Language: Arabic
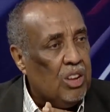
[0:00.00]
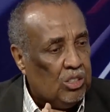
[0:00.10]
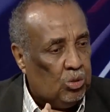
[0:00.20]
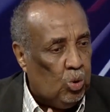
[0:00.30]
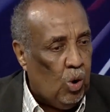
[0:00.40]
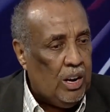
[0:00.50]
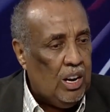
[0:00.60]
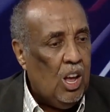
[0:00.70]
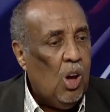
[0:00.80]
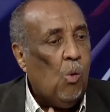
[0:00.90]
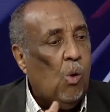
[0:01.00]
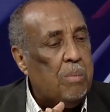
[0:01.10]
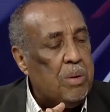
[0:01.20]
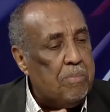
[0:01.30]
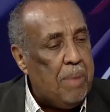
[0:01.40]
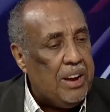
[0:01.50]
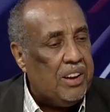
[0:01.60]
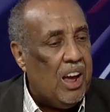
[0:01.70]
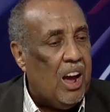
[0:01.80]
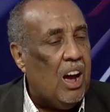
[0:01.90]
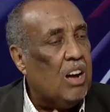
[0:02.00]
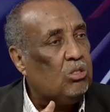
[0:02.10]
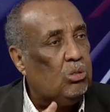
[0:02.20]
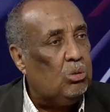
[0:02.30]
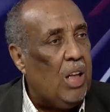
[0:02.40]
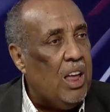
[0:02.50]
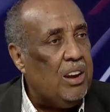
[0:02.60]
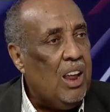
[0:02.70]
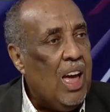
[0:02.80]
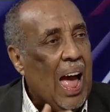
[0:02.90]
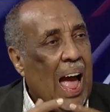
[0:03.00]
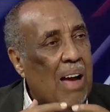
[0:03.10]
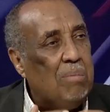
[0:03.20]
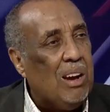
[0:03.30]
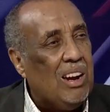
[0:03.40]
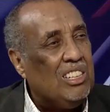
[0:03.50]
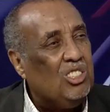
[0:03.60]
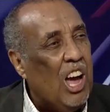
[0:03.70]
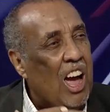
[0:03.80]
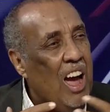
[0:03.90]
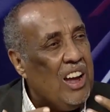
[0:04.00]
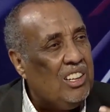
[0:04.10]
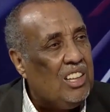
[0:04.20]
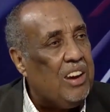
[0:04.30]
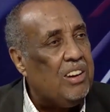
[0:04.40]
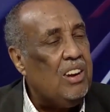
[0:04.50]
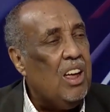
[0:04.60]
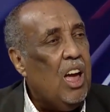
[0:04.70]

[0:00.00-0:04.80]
الدول ومن بينها السودان عمل جاهدا